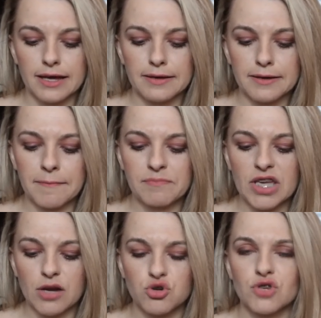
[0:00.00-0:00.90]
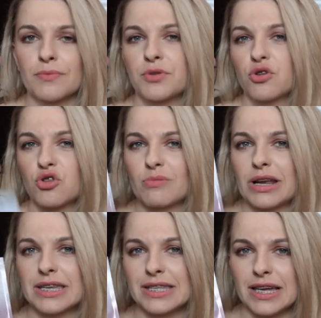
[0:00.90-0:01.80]
E, ja używam tego
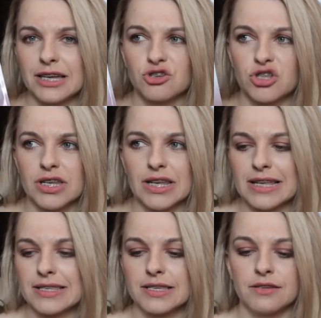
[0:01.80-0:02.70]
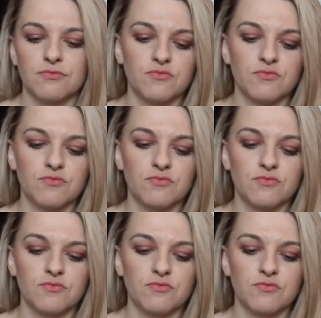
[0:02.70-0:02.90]
normalnie na cztery razy.